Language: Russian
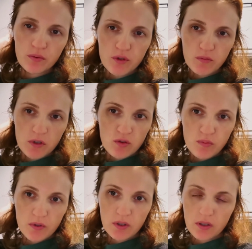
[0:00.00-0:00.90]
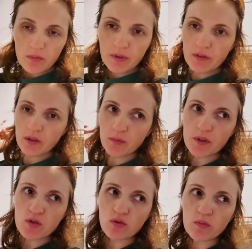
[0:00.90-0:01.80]
общем, я супергений. Половину
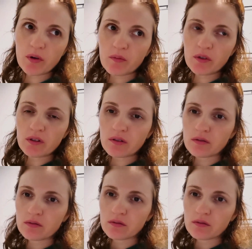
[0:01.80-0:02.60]
посуды помыла.